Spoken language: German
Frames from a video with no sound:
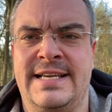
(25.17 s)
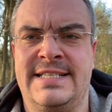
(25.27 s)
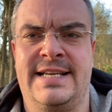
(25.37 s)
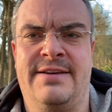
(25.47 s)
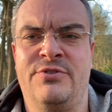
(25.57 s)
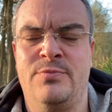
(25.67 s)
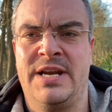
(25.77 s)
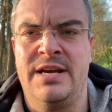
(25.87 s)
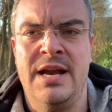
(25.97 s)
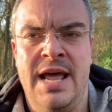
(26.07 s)
Gestern haben wir über
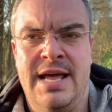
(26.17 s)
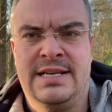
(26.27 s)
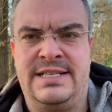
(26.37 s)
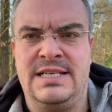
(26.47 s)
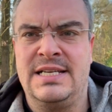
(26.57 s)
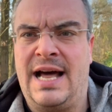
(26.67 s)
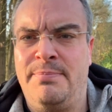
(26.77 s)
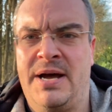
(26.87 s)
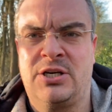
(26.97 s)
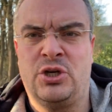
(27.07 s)
den
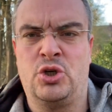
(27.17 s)
Digitalpakt